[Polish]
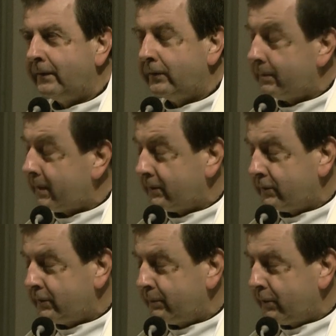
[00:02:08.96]
i ona
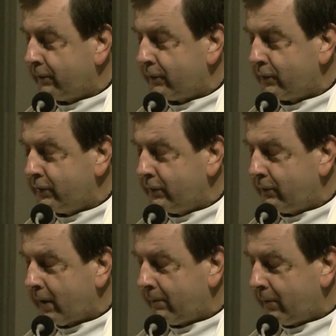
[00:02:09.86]
bardzo szybko
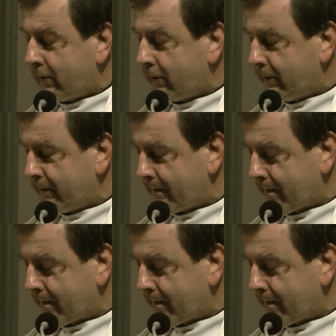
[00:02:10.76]
wróciła, bo